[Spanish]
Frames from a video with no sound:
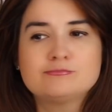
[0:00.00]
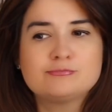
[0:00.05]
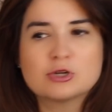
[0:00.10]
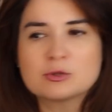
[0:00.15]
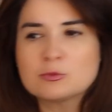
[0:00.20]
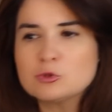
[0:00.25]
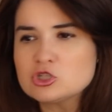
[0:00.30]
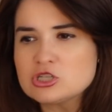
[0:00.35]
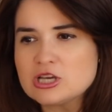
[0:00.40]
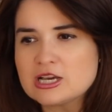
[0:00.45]

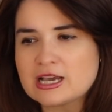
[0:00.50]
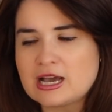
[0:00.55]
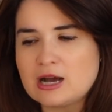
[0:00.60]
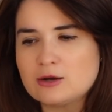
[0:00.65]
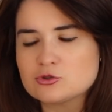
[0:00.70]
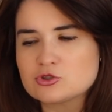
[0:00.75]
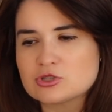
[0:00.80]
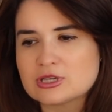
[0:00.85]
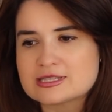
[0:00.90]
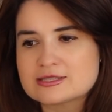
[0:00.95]
por muchas
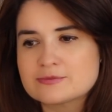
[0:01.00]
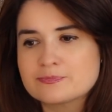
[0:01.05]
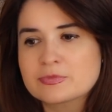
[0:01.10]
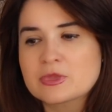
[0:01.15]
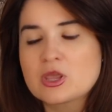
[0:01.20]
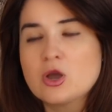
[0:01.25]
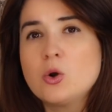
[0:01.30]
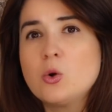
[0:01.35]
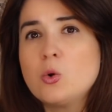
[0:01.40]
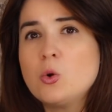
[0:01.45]
causas.
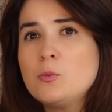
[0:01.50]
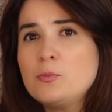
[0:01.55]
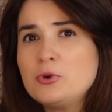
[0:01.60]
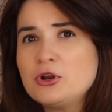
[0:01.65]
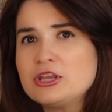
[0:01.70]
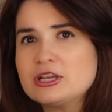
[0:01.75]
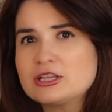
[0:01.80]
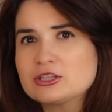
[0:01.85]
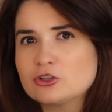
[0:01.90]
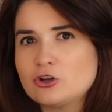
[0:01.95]
Un
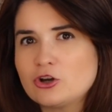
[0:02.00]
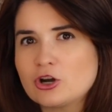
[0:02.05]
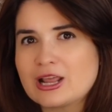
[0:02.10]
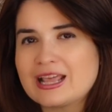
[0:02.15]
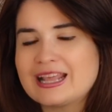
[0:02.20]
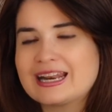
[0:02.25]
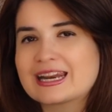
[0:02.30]
proyector